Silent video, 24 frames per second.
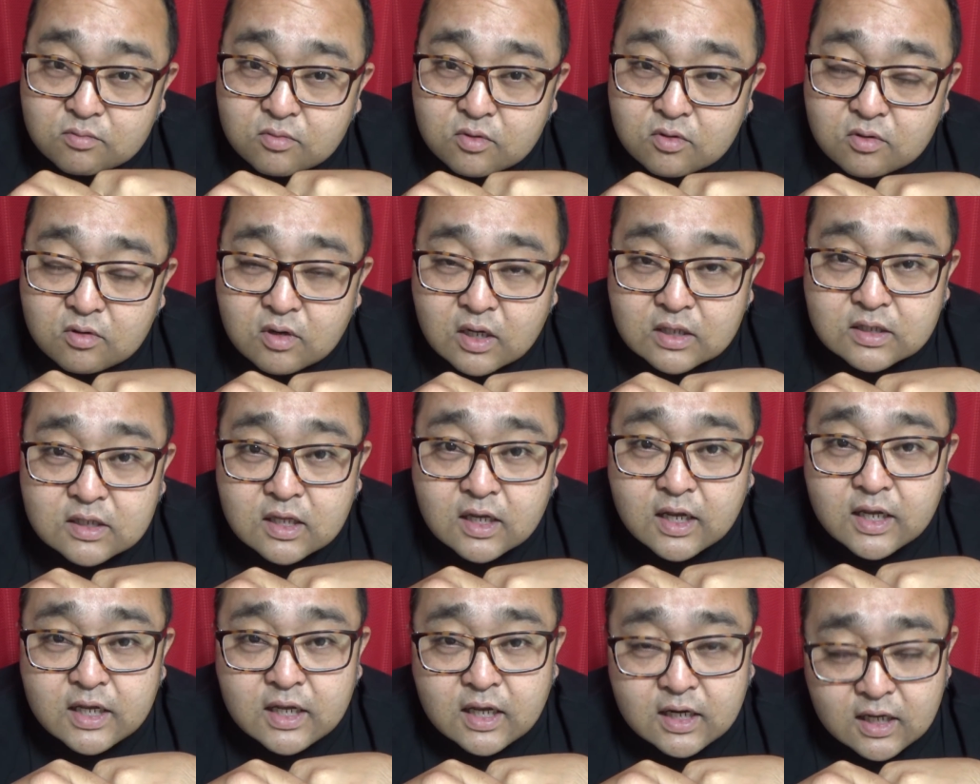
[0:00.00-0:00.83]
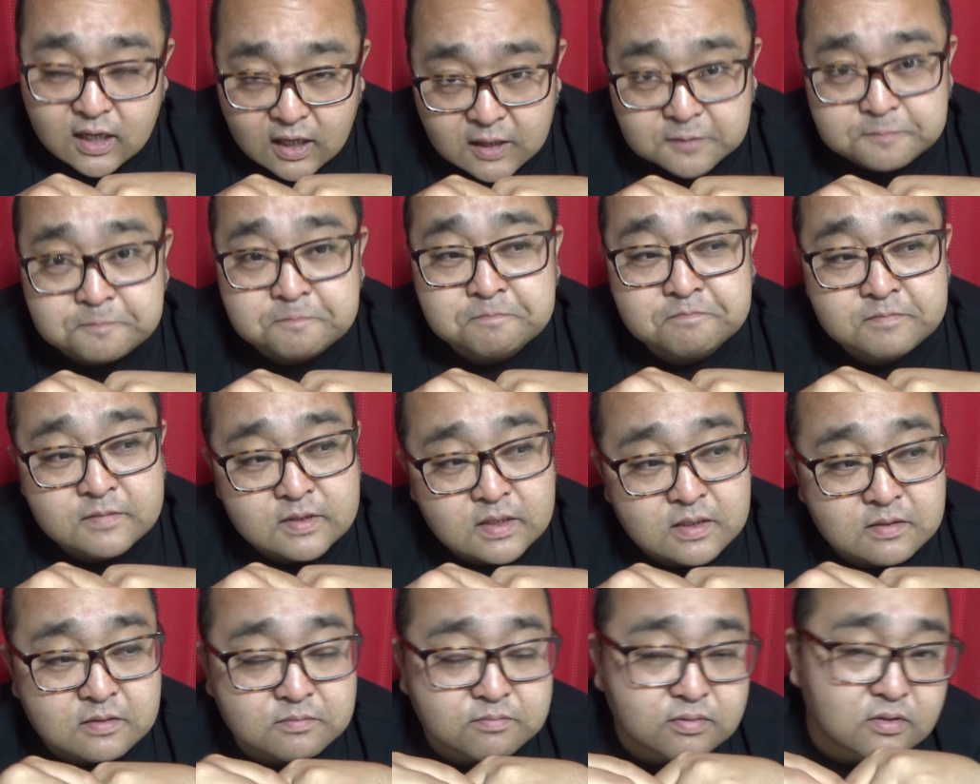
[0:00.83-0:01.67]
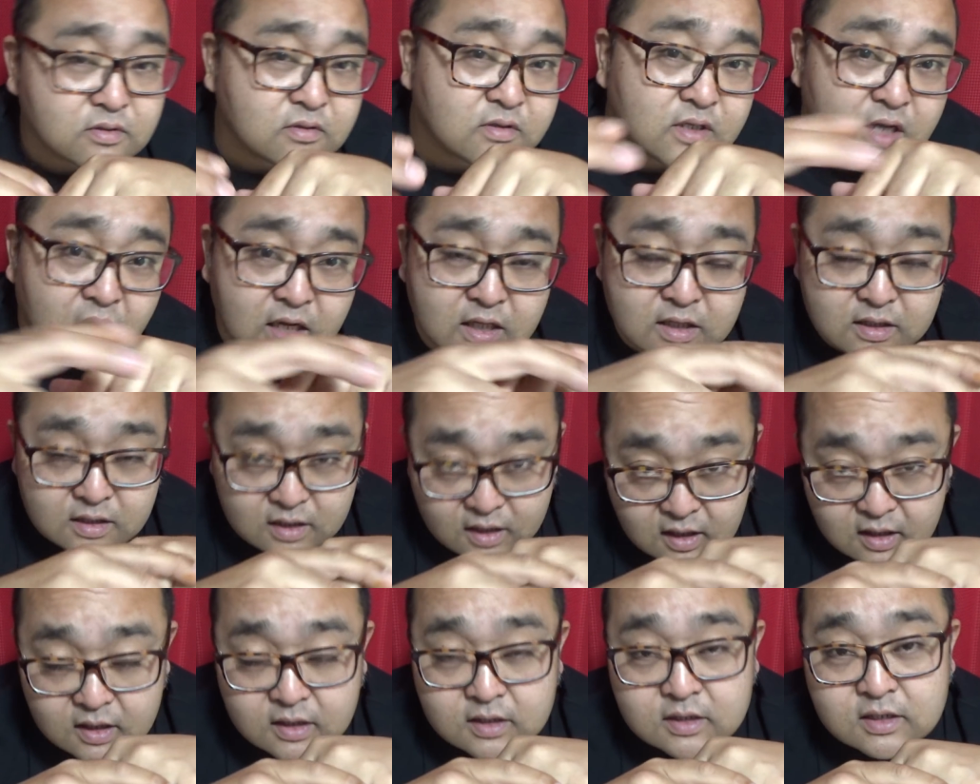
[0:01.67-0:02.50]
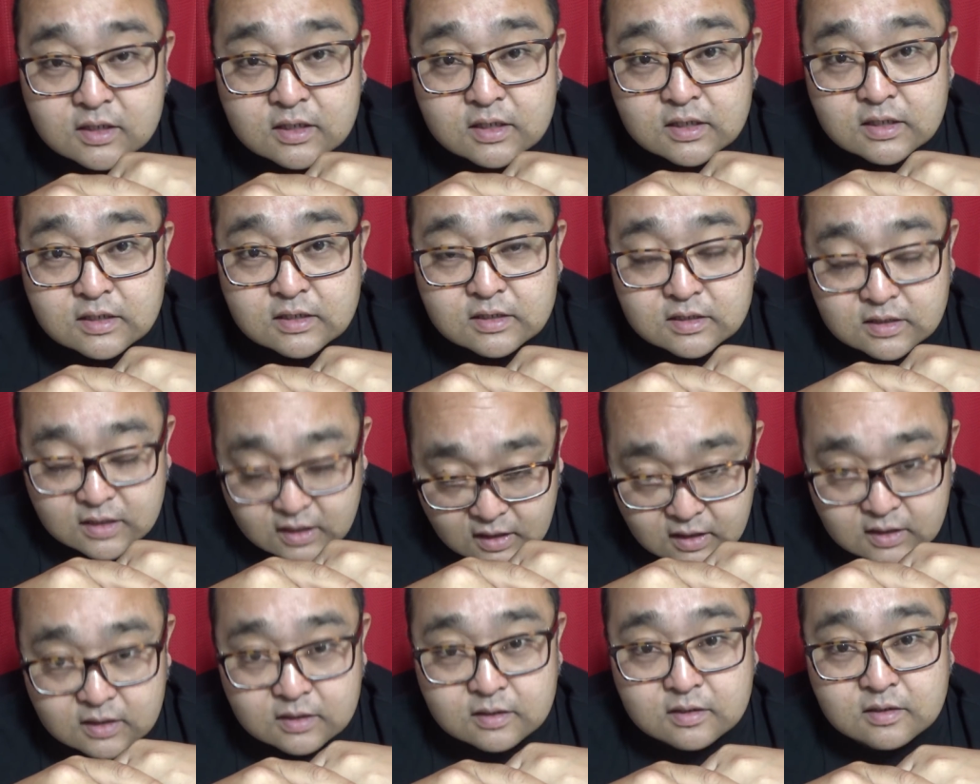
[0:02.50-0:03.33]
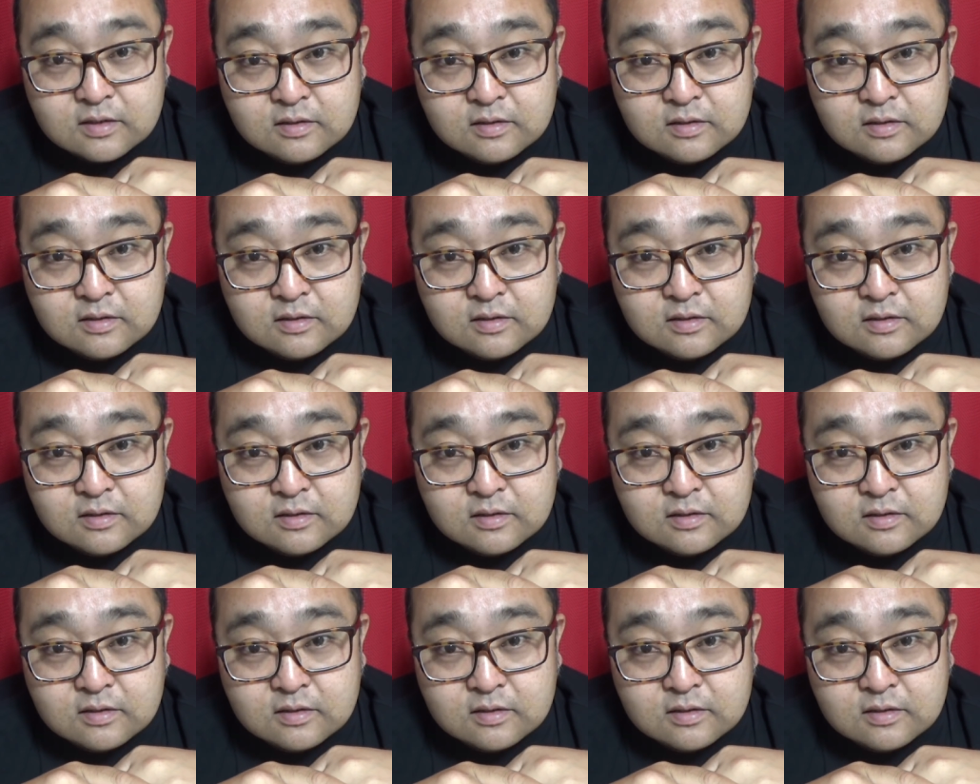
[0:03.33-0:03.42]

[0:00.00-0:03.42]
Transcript: もうあったかいからプールに入って、で